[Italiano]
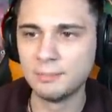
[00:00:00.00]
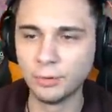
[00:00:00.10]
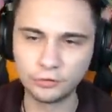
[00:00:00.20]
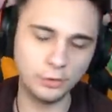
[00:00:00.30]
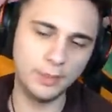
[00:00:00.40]

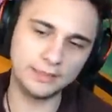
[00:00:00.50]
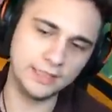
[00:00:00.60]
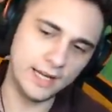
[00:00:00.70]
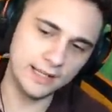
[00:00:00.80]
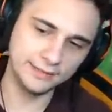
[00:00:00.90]
Bosco
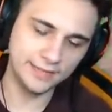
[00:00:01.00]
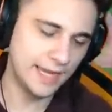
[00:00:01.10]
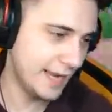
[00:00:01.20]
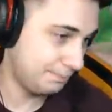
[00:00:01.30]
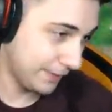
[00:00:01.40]

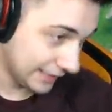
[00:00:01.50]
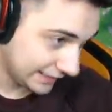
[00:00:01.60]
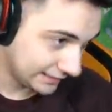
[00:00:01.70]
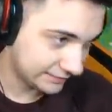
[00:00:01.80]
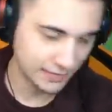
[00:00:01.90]
Blaterante È
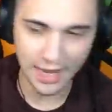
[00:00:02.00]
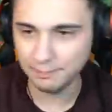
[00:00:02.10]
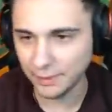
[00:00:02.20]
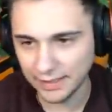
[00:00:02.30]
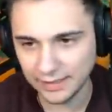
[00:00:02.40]
palese,
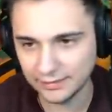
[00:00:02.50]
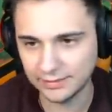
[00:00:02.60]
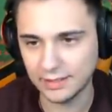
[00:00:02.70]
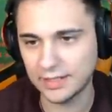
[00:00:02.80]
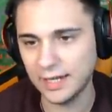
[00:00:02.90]
è
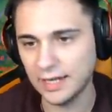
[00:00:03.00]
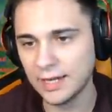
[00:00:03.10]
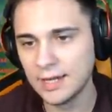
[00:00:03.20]
palese che